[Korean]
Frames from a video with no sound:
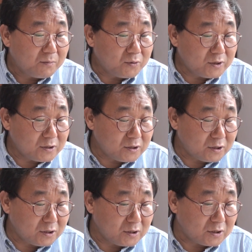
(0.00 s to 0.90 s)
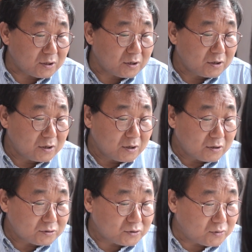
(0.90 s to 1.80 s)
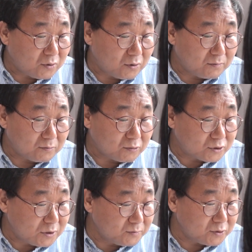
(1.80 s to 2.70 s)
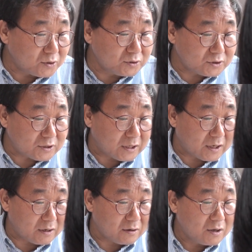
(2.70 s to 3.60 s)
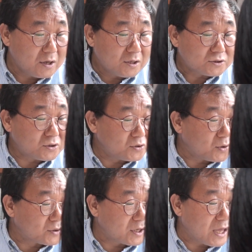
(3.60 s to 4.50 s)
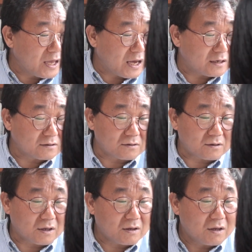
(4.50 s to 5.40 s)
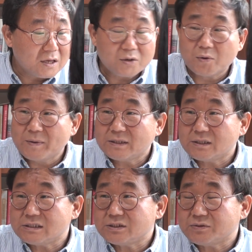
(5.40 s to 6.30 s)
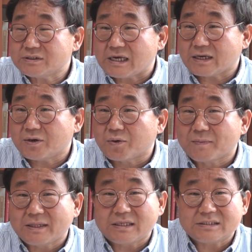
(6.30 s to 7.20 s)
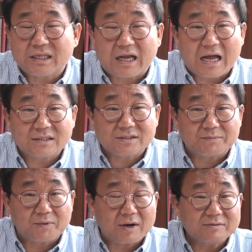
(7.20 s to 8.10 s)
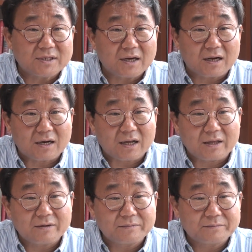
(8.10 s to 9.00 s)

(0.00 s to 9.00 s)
본인이 지금 그 질문 던지잖아요. 저는 어떻게 해야 하는 걸까? 로맨티 이 친구는 자기 로맨티스의 강점 뭐라고 생각할까요?